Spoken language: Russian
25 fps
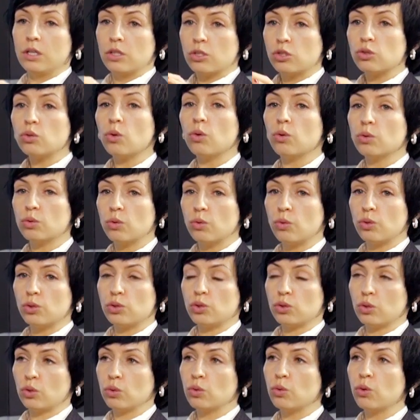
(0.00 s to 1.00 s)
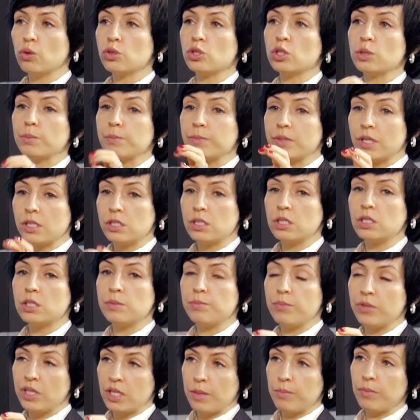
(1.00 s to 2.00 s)
Что он хочет? Он хочет
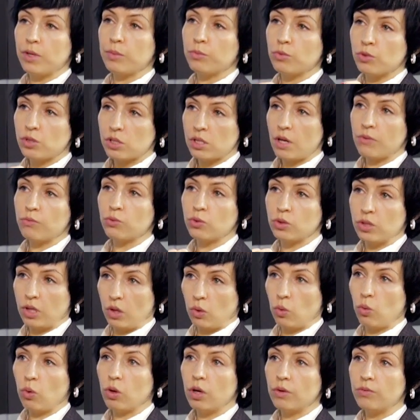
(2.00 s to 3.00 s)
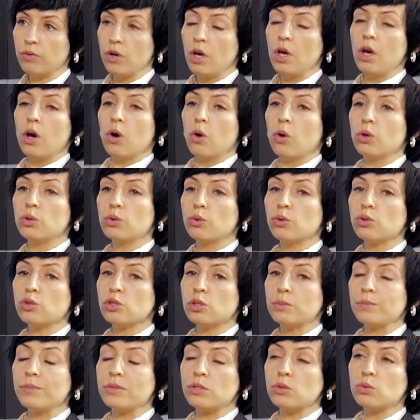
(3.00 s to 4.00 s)
платить приемлемую ставку налогов, он
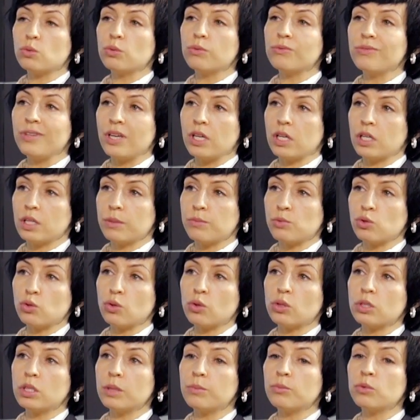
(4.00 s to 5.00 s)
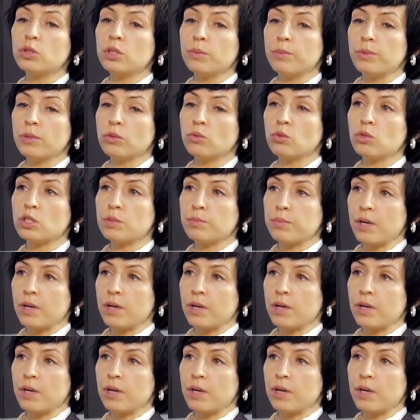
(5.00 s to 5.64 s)
хочет быть уверенным, что к нему не придут с